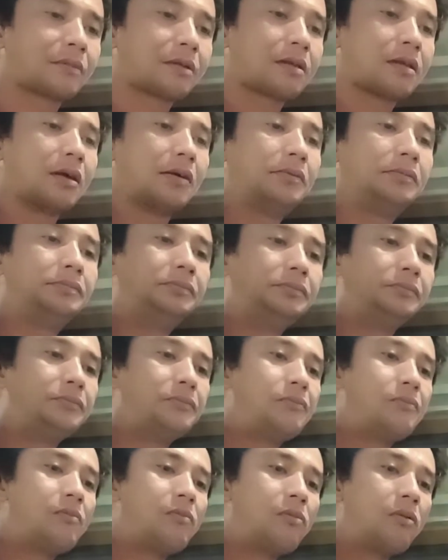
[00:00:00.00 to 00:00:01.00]
konti
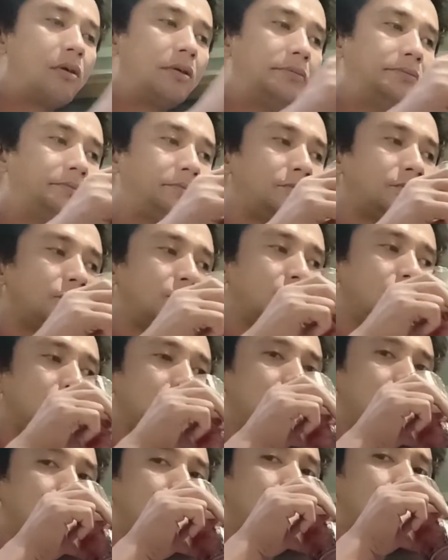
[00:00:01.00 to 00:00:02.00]
hindi na
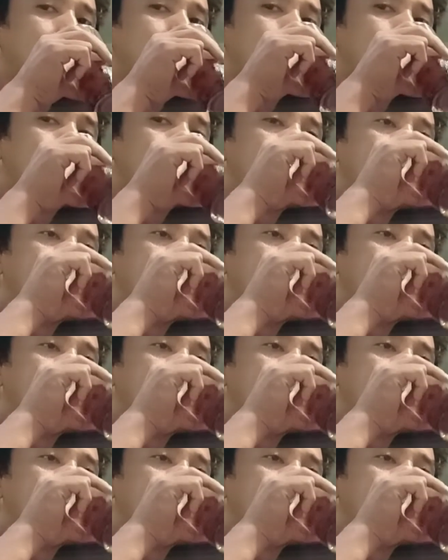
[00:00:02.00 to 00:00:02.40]
puno yung baso